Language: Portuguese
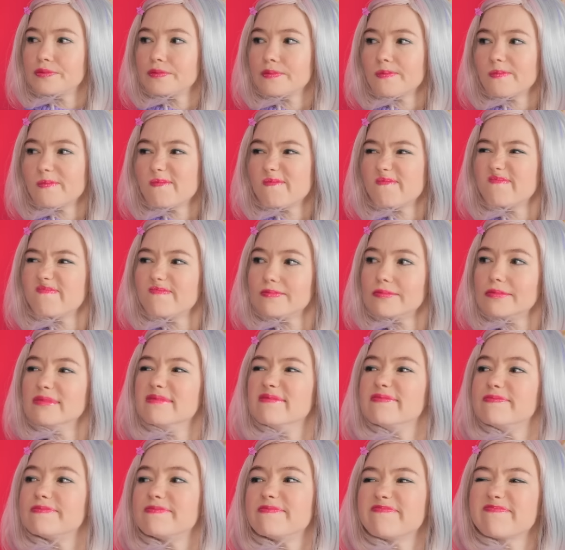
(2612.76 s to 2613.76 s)
Sabe,
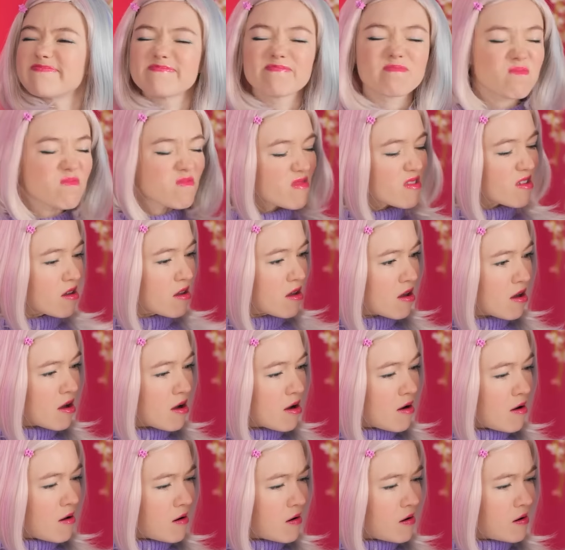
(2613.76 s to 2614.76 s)
existem muitas
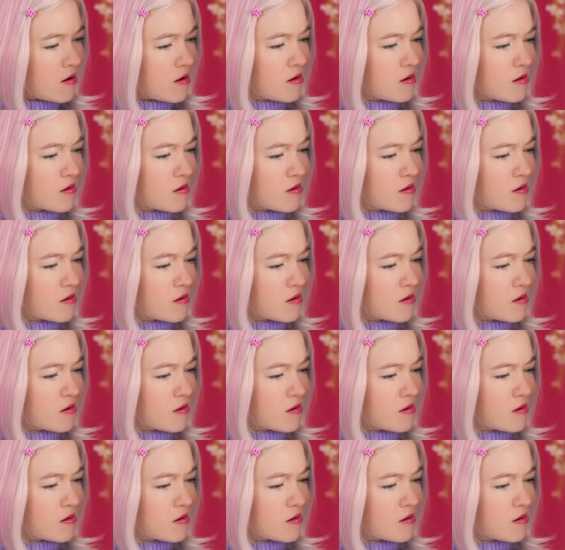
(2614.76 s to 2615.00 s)
outras cores